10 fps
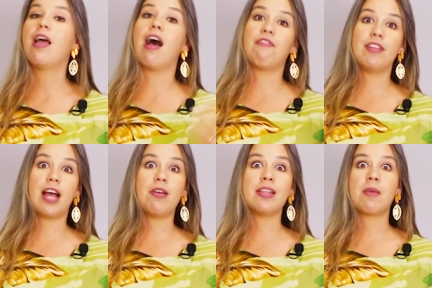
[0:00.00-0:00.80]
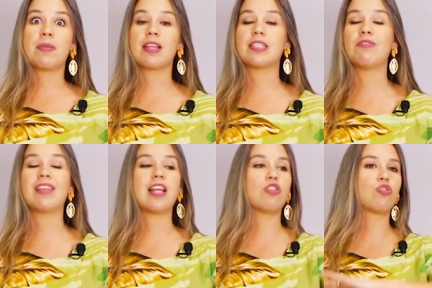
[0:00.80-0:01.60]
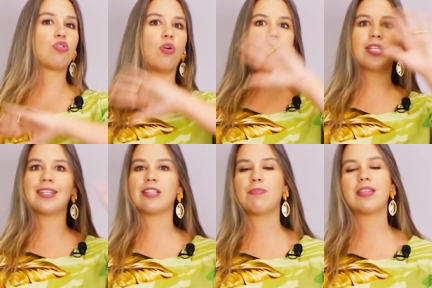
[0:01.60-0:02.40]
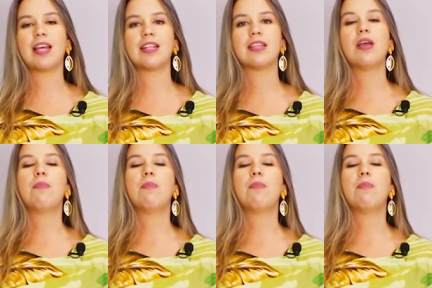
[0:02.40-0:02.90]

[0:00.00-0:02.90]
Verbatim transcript: Afinal, interpretação está em todas as matérias: